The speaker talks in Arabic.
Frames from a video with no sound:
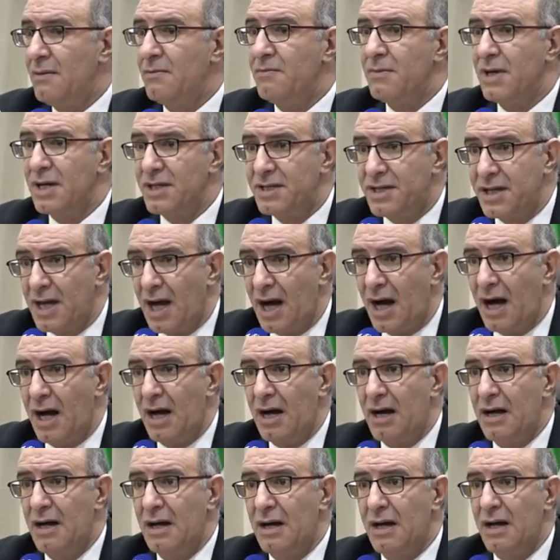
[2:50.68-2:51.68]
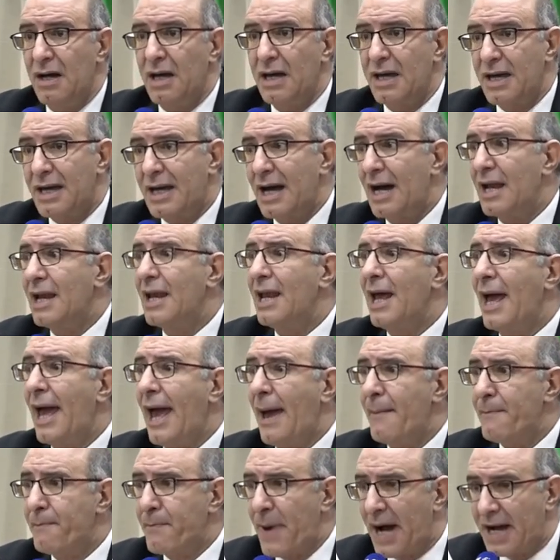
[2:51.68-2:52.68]
ميديا إيجال
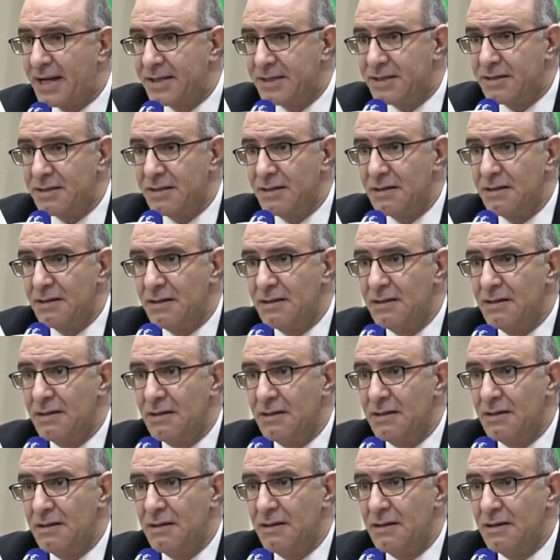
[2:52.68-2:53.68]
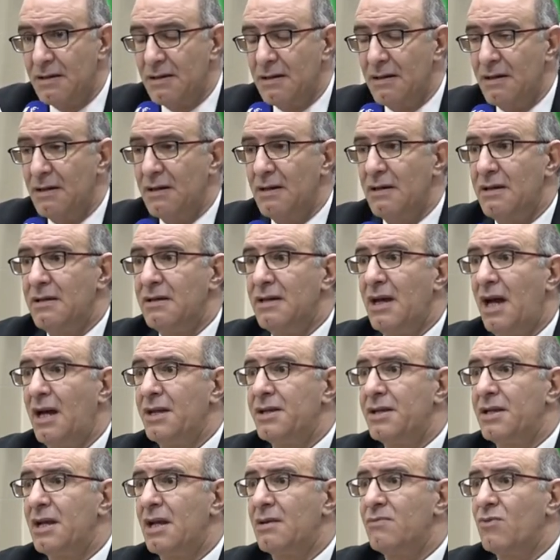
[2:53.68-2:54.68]
إمباكت
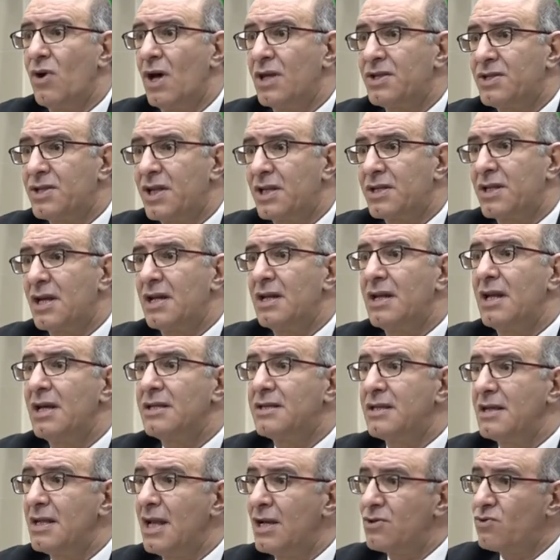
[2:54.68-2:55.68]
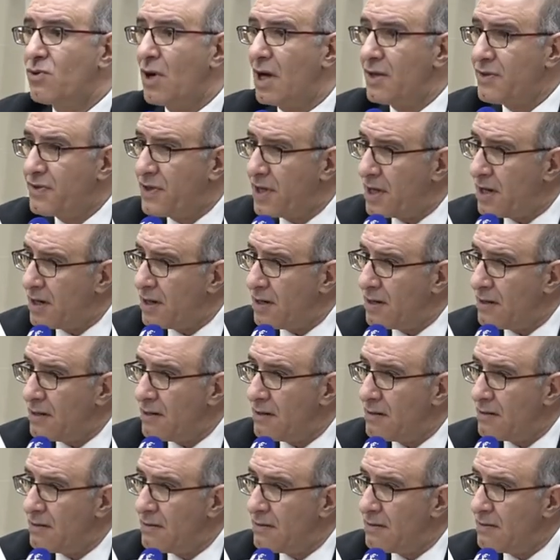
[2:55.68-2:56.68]
يعني المؤسسة التي لا تؤثر
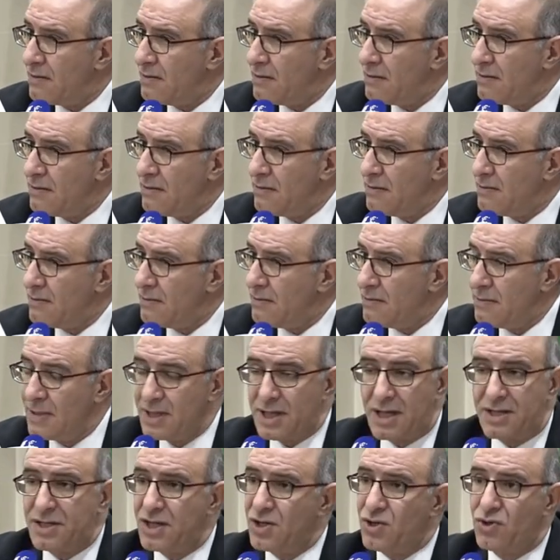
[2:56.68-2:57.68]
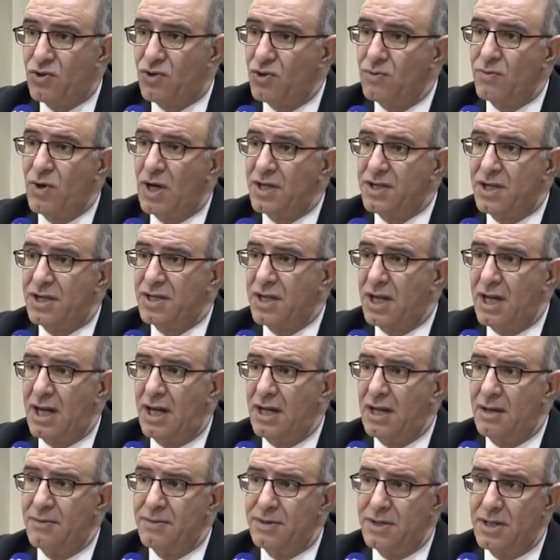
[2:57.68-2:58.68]
ما تقدرش تكون مؤسسة
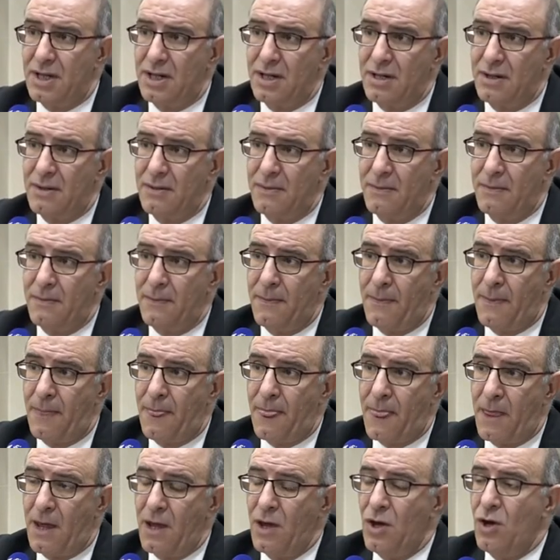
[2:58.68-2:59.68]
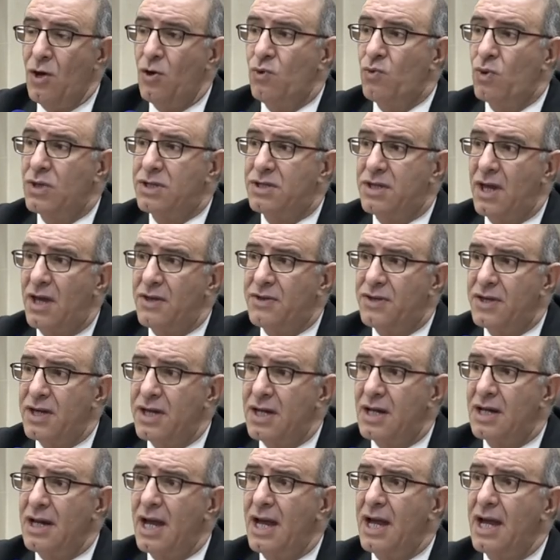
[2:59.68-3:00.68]
إعلامية
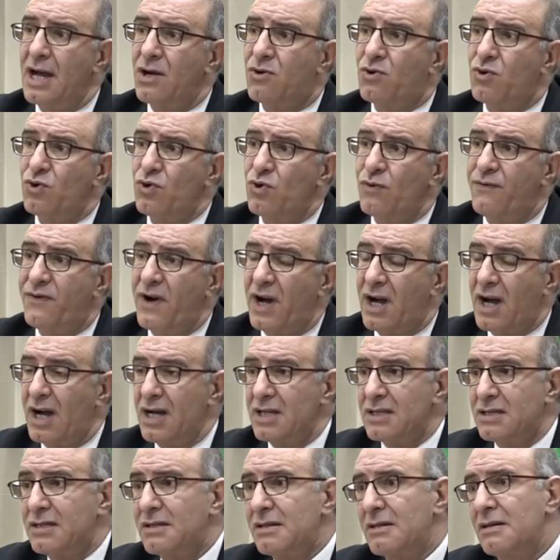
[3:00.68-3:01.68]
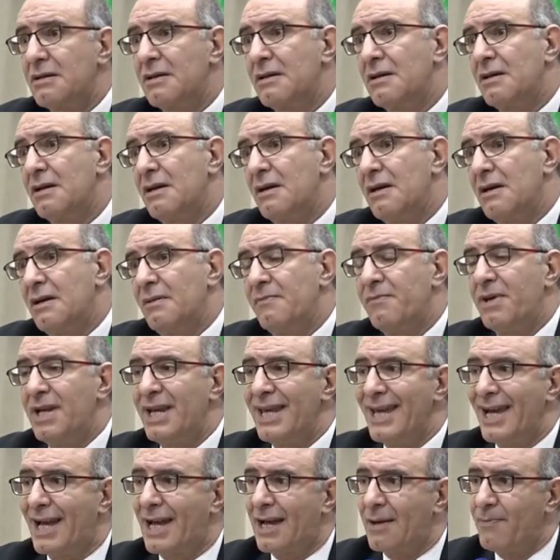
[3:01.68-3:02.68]
والتأثير لا يكون فقط
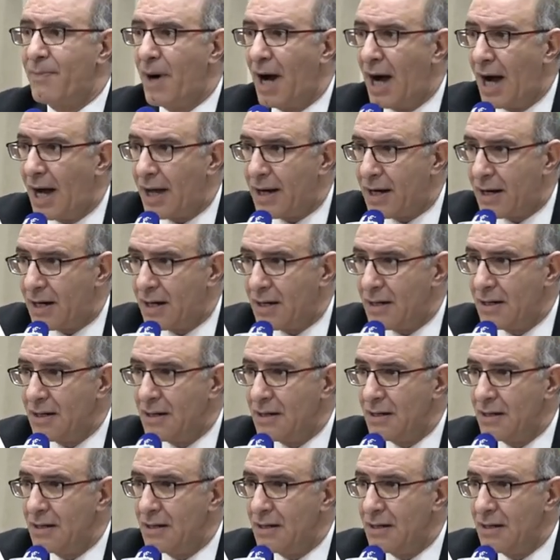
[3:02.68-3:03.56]
بالإخبار